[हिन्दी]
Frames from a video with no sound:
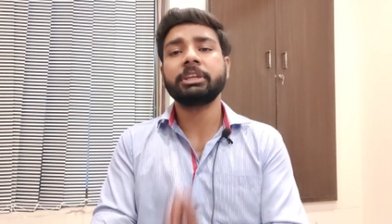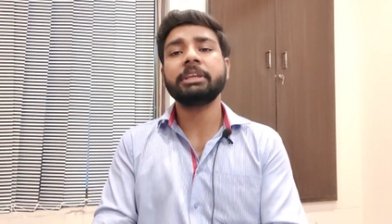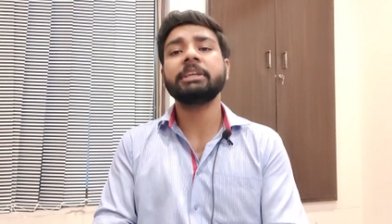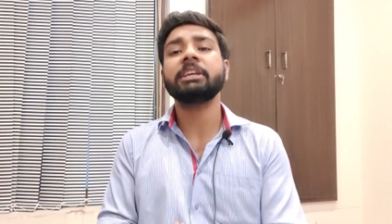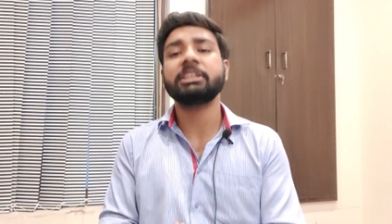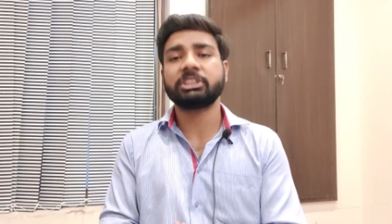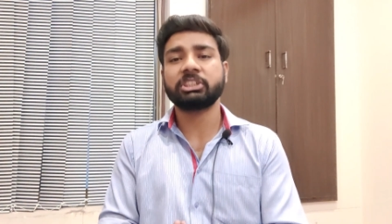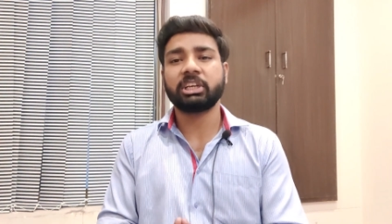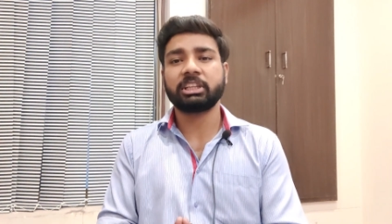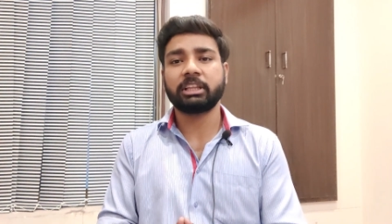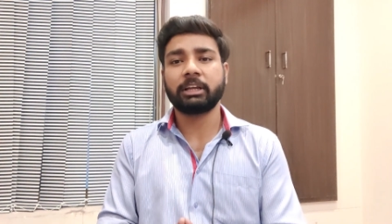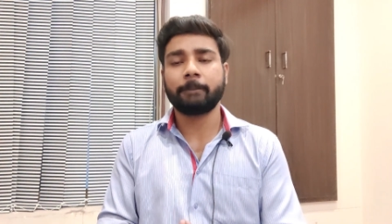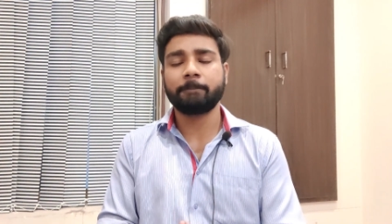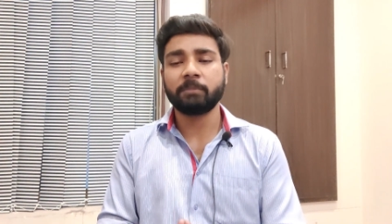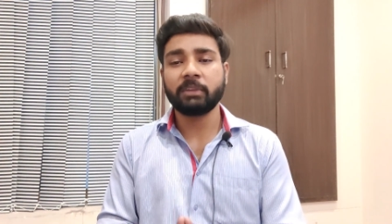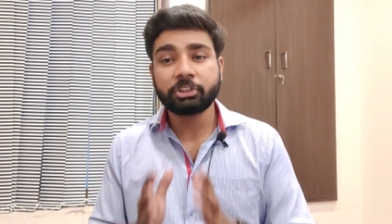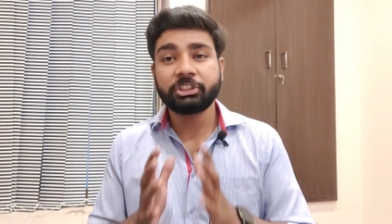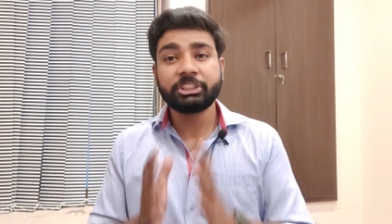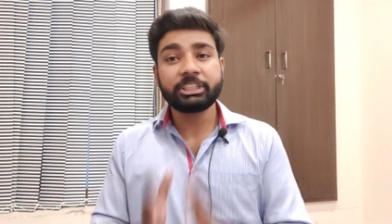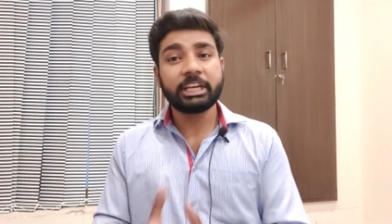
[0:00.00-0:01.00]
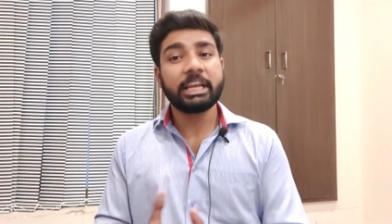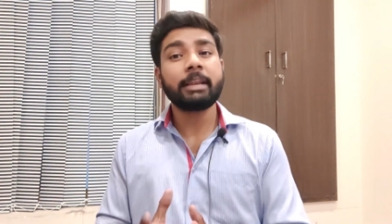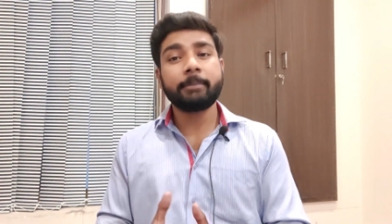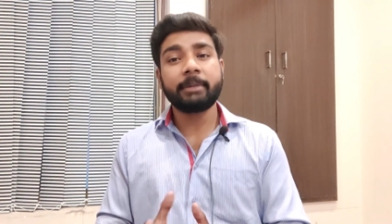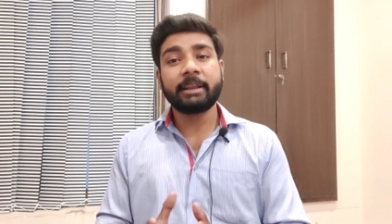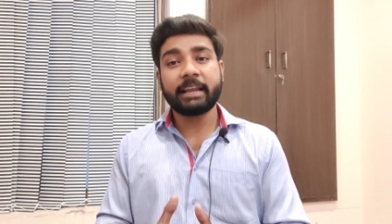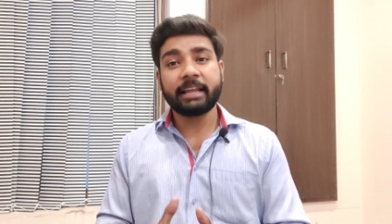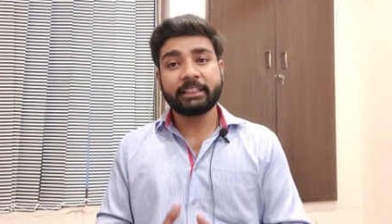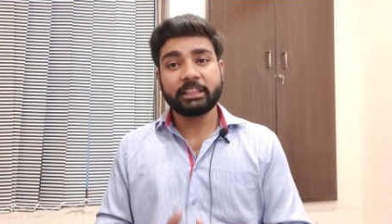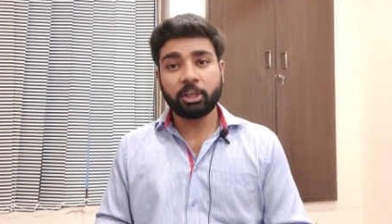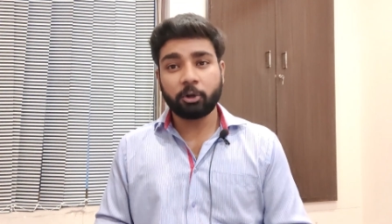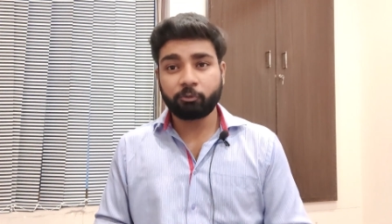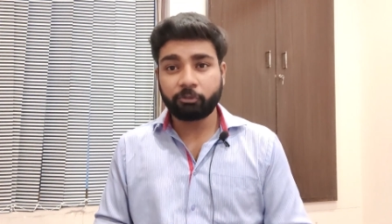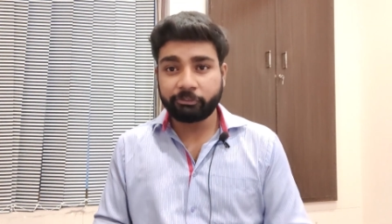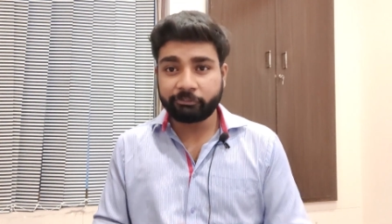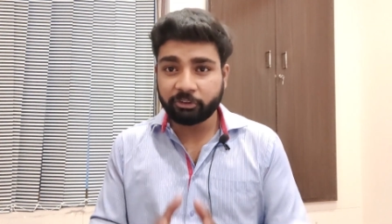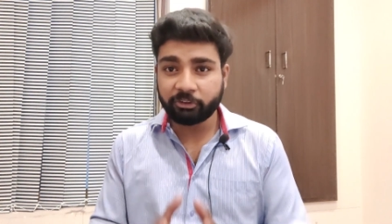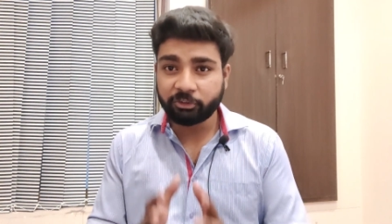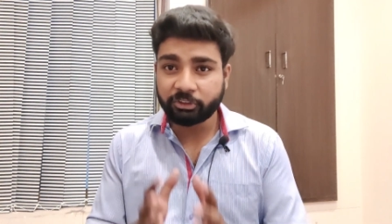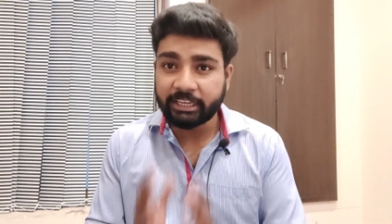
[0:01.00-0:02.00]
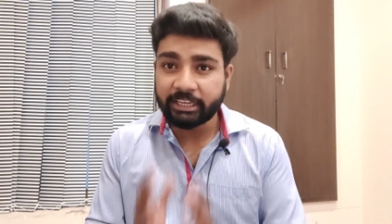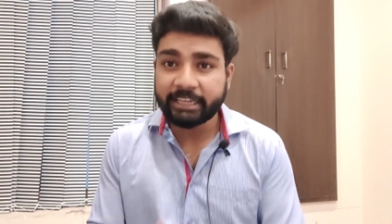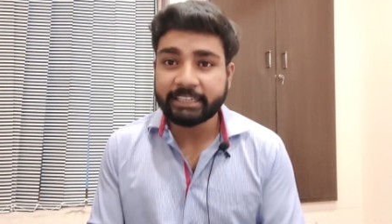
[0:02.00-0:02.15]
ही अच्छा था और जेल में रहते हुए वो